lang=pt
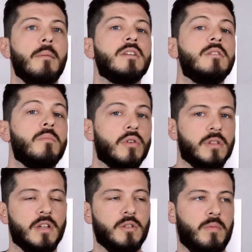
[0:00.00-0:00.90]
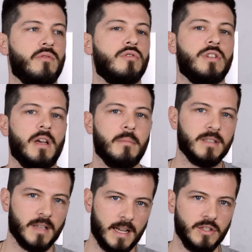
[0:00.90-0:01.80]
É mais importante para você a
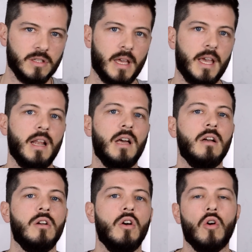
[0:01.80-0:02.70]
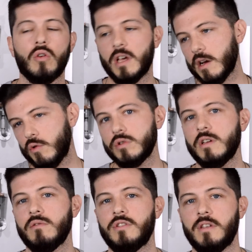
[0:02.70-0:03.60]
amizade dela ou que ela
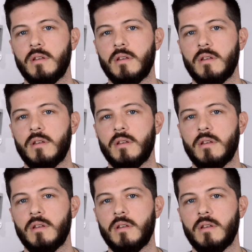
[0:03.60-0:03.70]
curta você